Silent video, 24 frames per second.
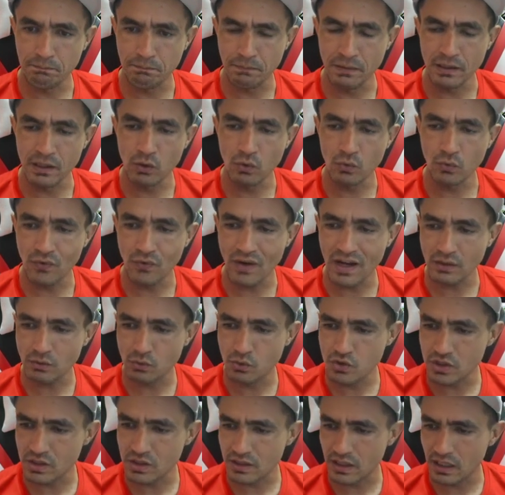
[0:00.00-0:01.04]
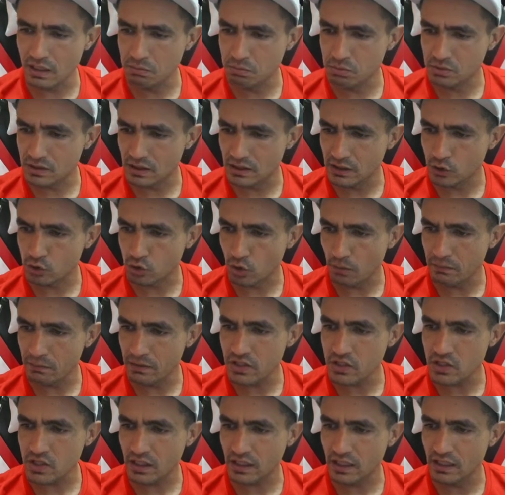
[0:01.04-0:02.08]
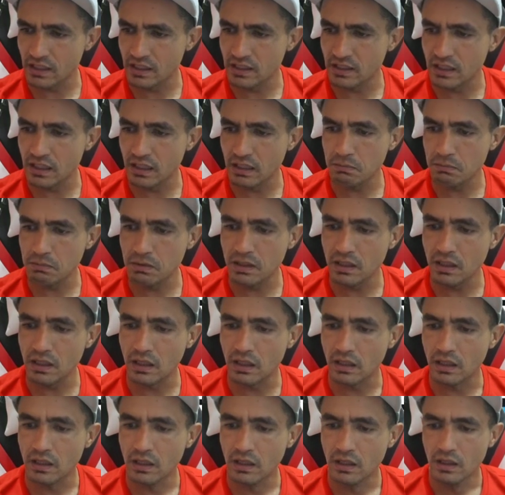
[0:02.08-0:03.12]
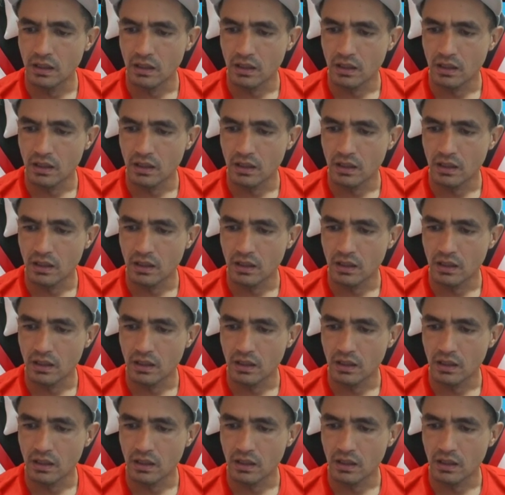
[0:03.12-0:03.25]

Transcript: pelo fato de termos ali somente aquele DME,